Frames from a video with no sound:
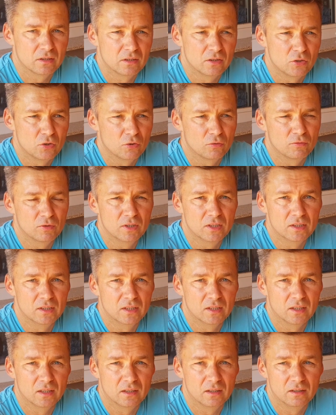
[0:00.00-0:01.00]
Еще
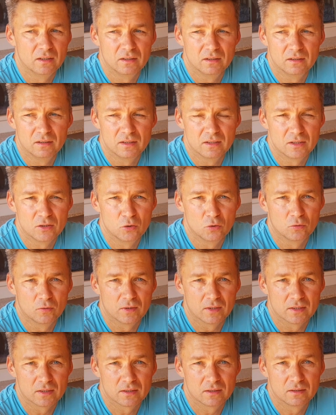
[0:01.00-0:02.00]
выгодно, если у
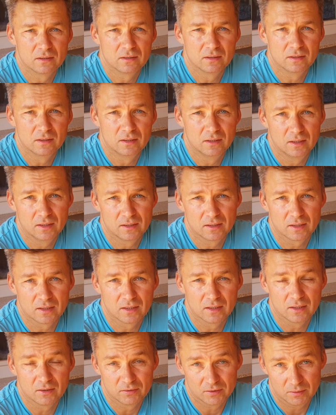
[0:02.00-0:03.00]
вас
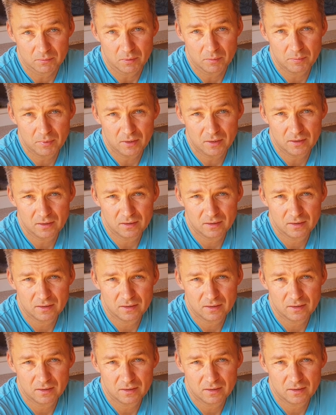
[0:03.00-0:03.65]
электроавтомобиль,